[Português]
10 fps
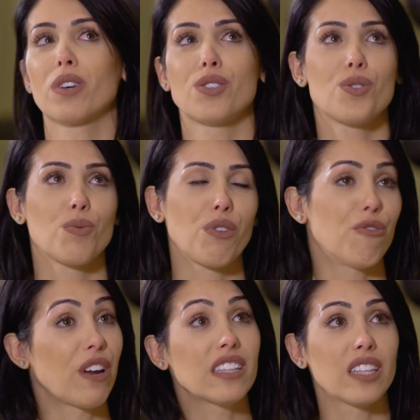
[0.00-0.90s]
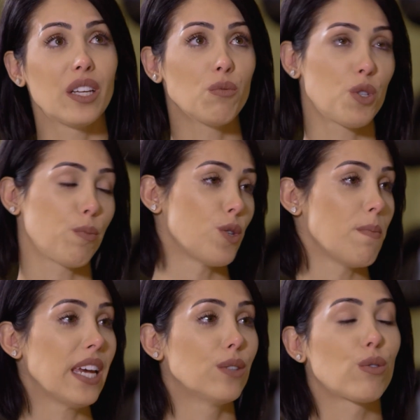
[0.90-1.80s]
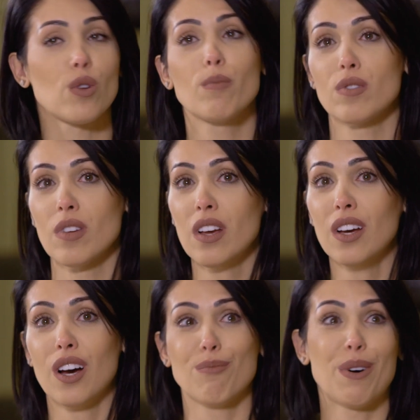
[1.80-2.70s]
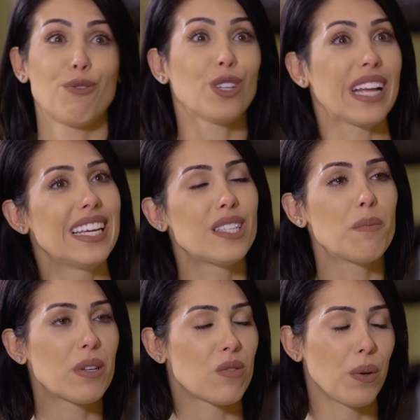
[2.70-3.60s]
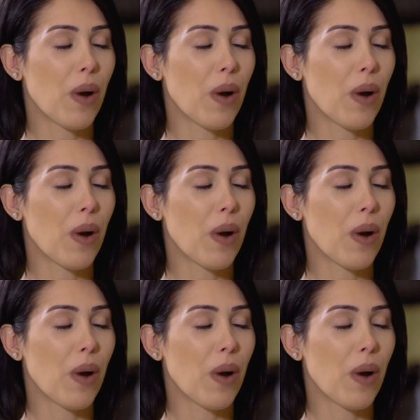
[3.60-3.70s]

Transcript: que a gente não enfrenta nenhum tipo de medo, que somos uma fortaleza em pessoa.